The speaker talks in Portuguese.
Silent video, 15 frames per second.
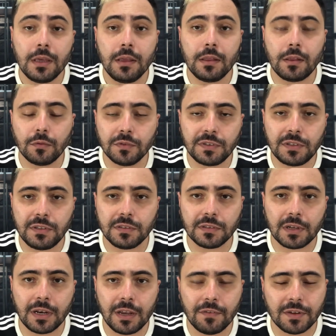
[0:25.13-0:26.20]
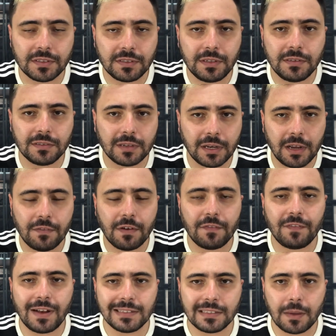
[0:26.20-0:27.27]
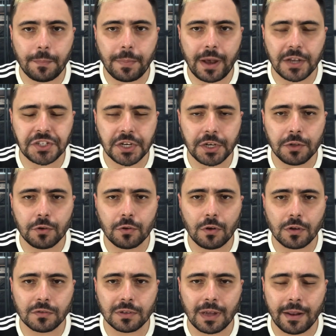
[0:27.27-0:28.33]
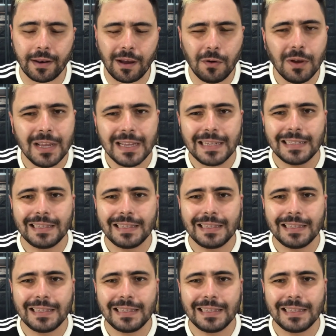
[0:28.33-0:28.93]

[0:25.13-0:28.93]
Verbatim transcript: então se inscreva, se inscreva, faça parte aqui do nosso canal,